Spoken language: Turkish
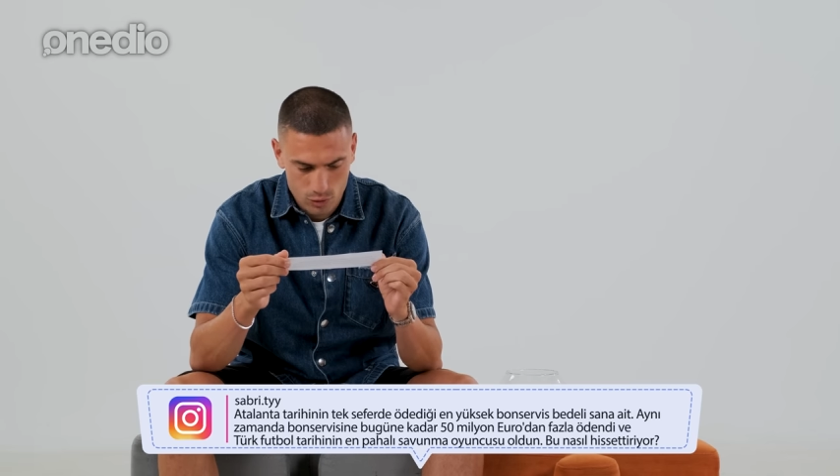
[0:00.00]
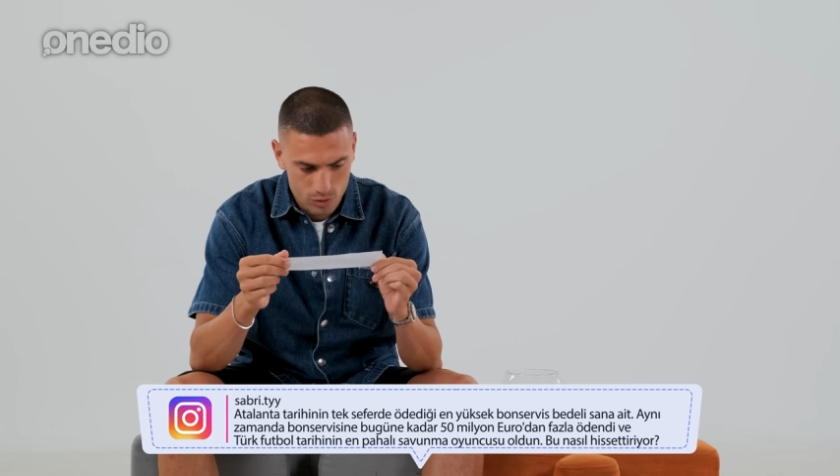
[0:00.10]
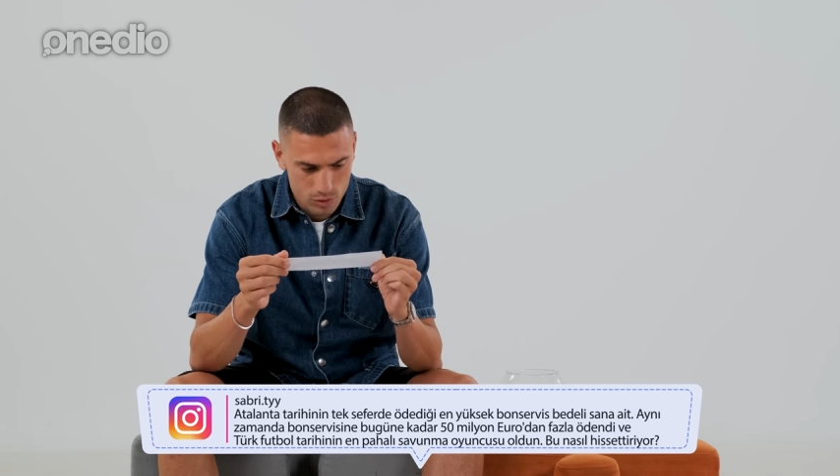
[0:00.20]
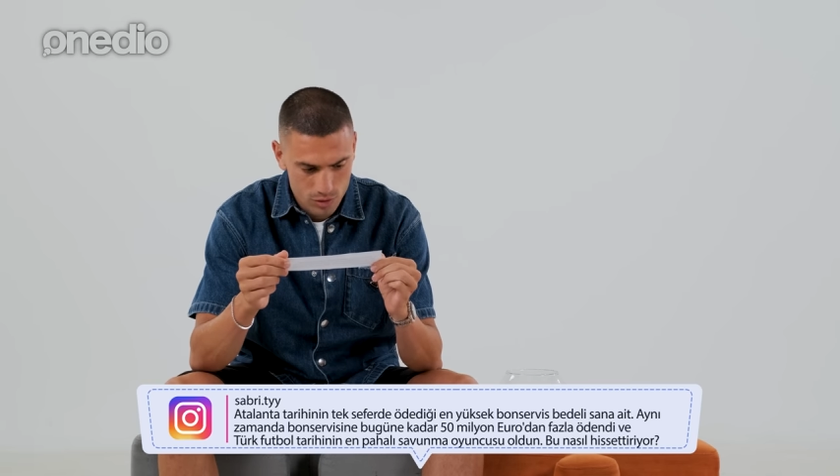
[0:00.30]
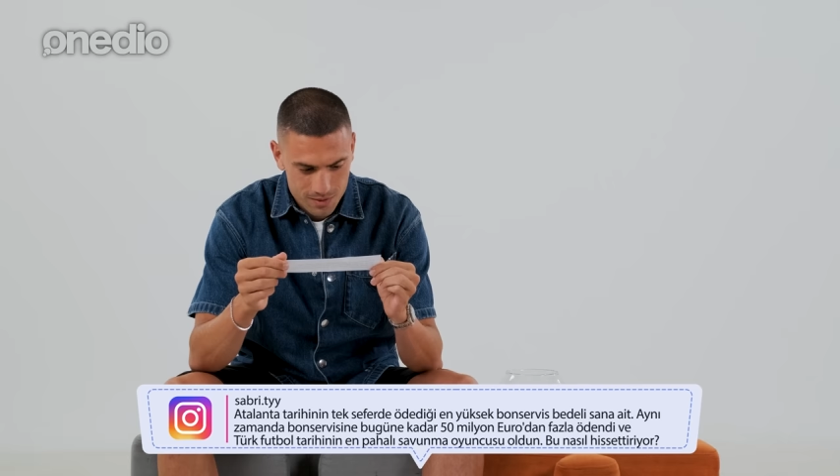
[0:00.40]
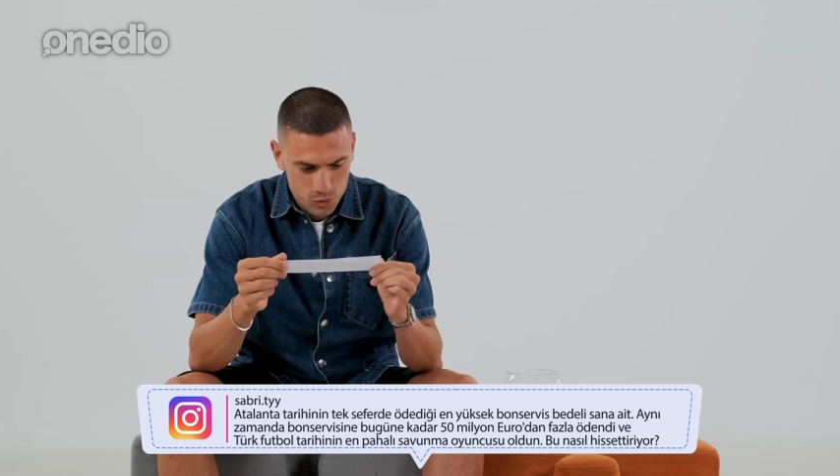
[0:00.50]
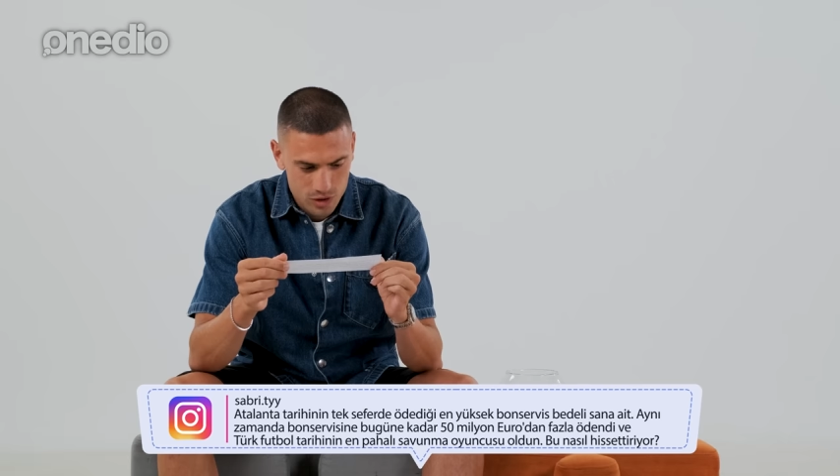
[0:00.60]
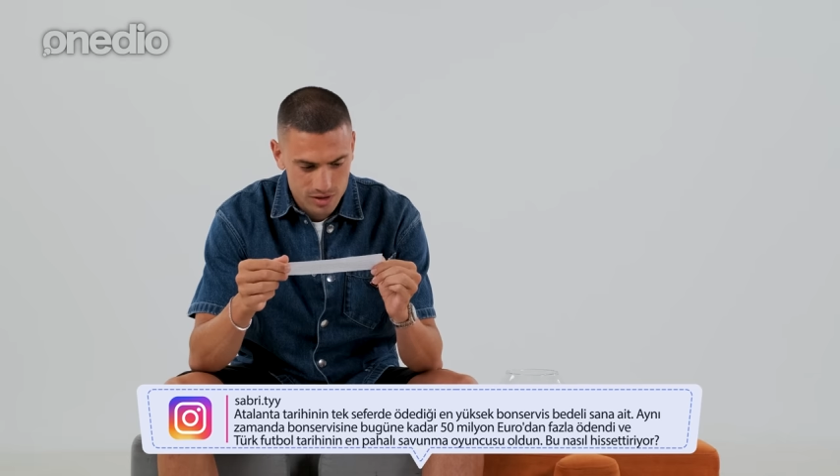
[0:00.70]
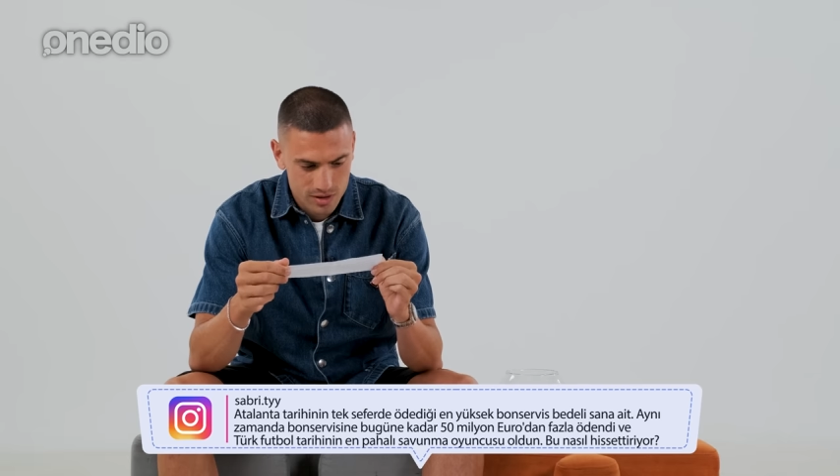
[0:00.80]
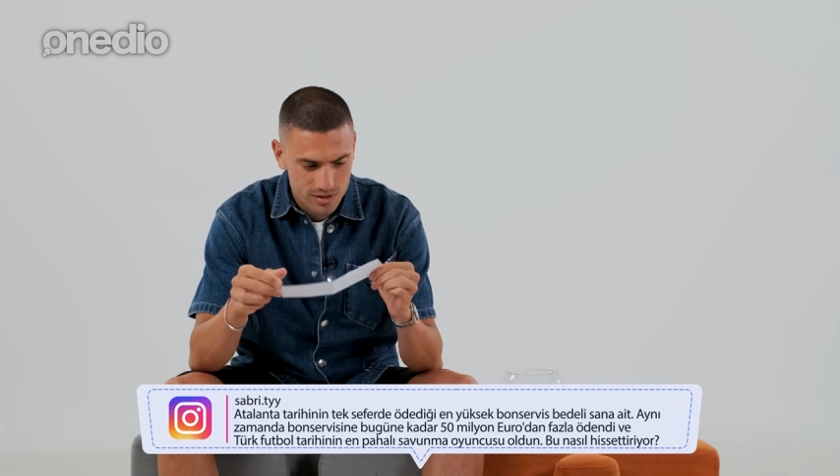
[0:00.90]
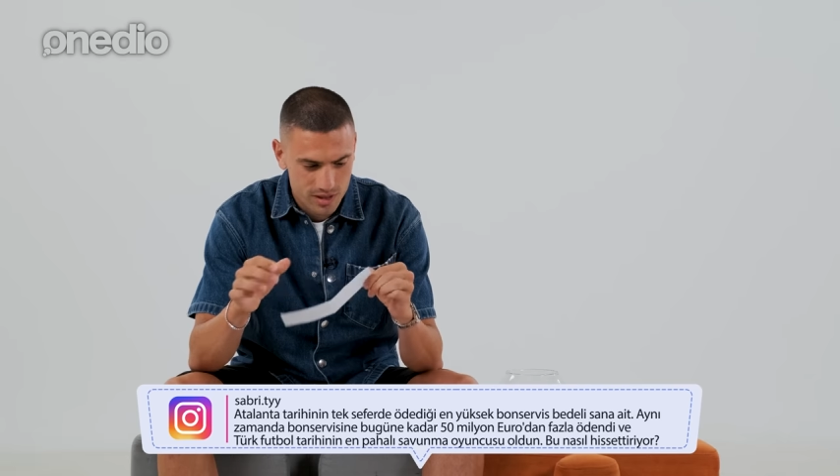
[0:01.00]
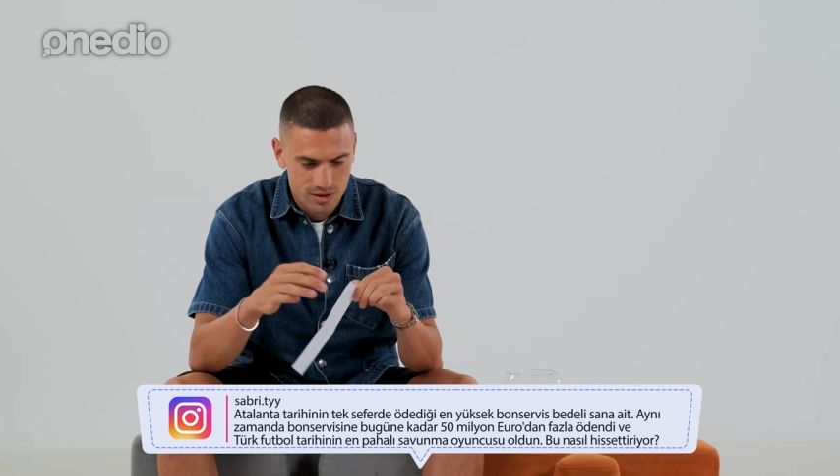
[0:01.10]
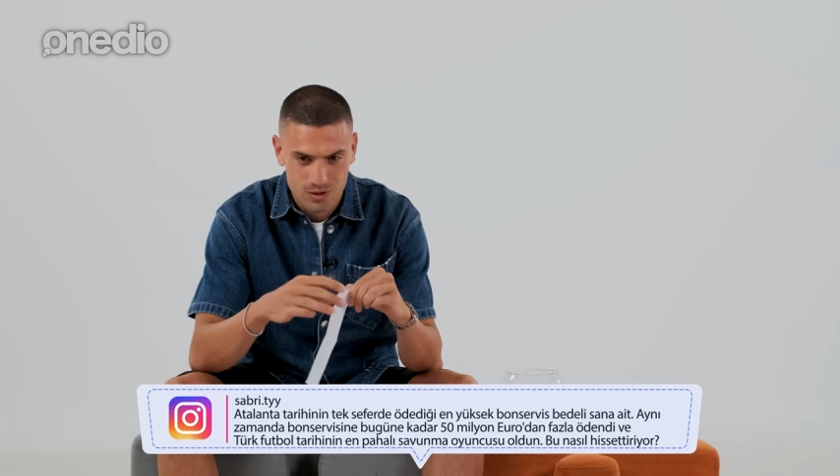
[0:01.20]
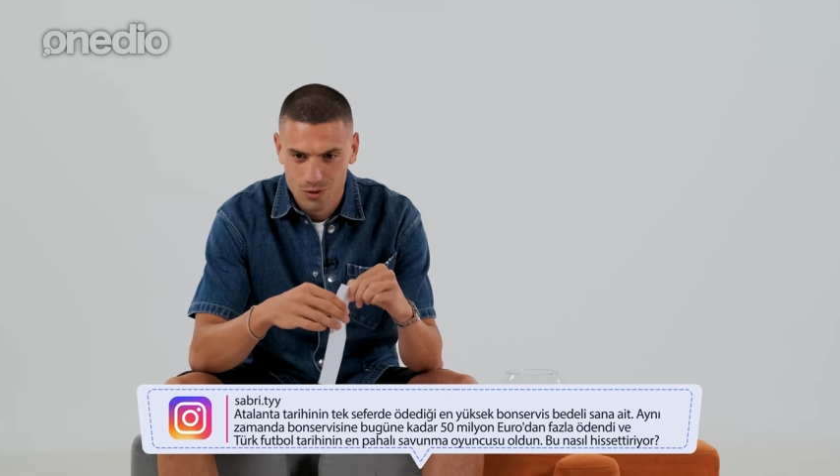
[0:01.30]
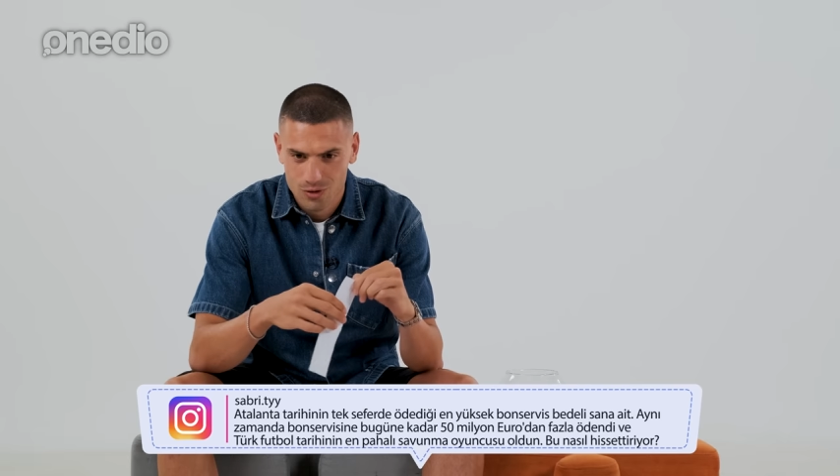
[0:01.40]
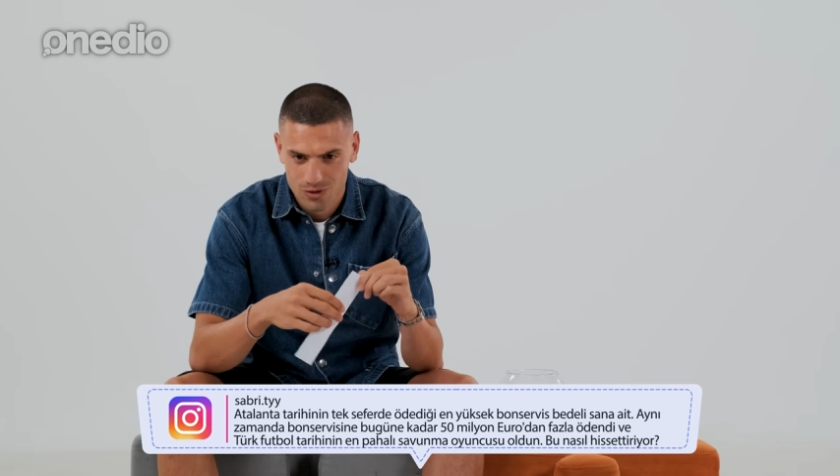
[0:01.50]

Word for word: oldum. Bu nasıl hissettiriyor?